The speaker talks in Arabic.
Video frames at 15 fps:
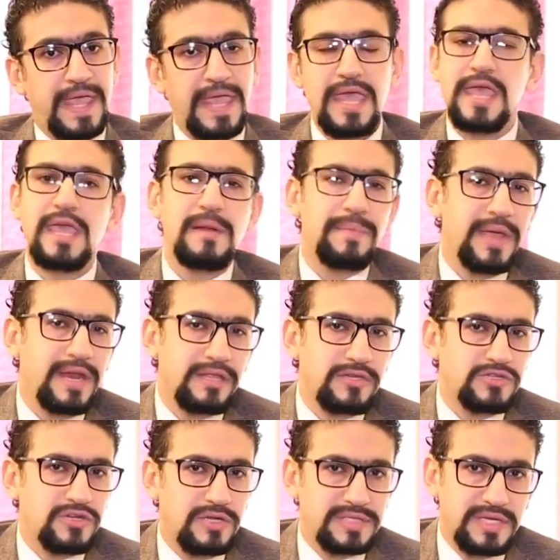ايه هي البيانات
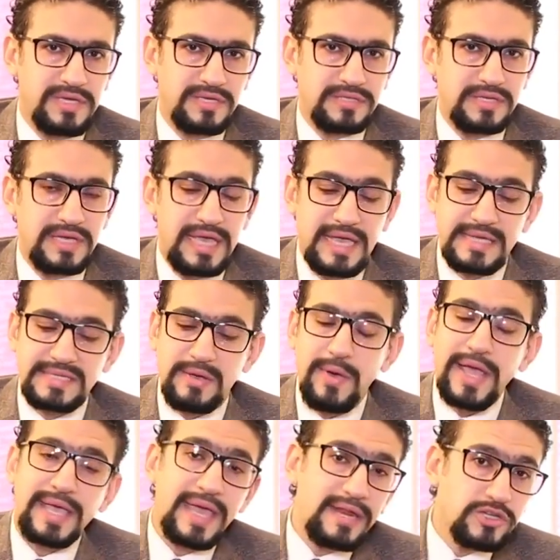الشخصيه دي
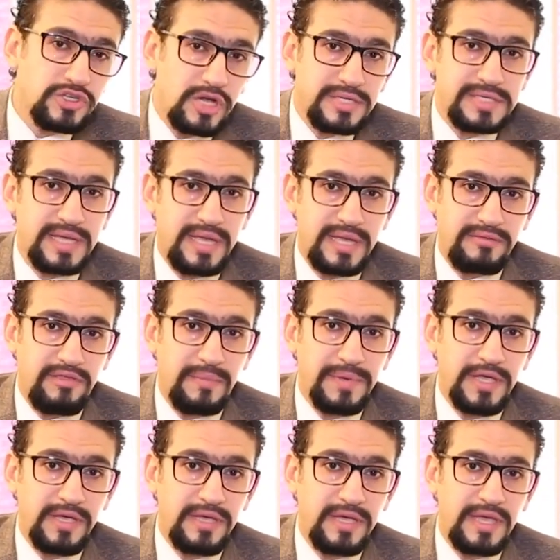سواء كان شخص
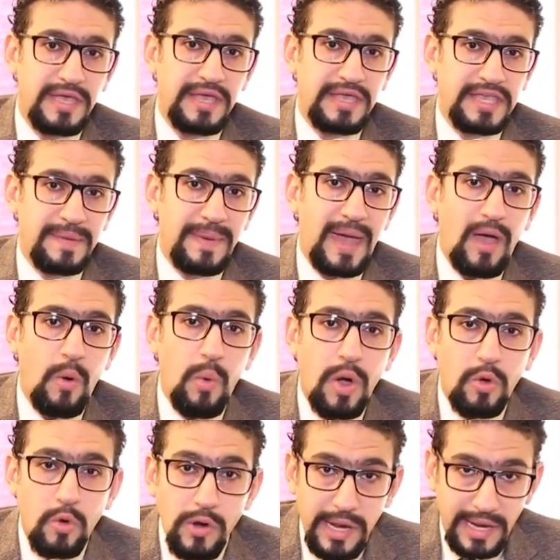طبيعي يبقى
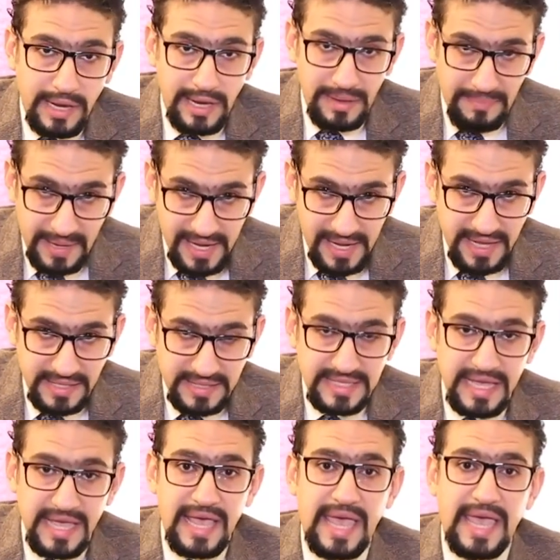هو كل البيانات
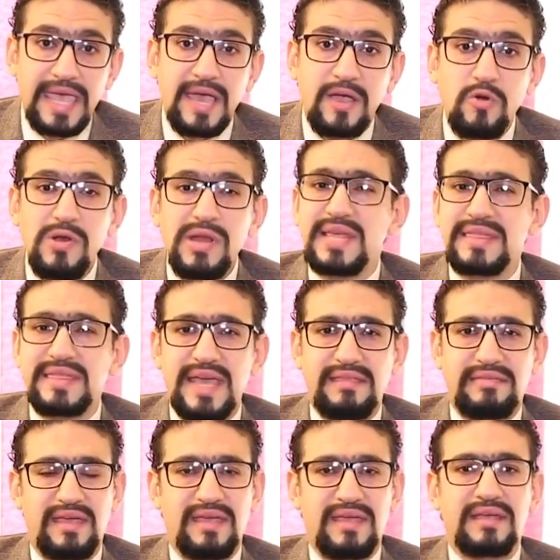هي كل
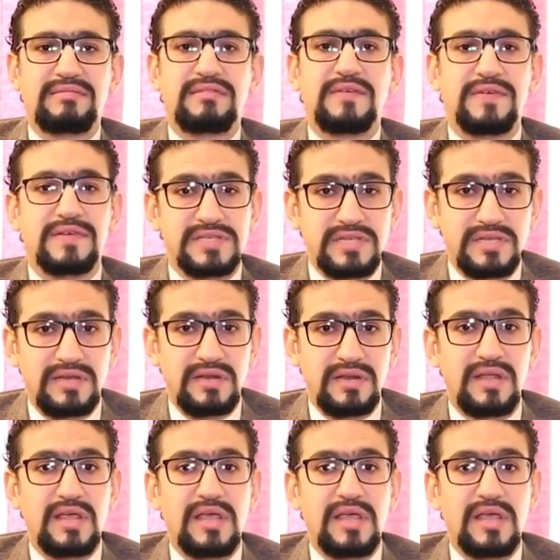الداتا التفاصيل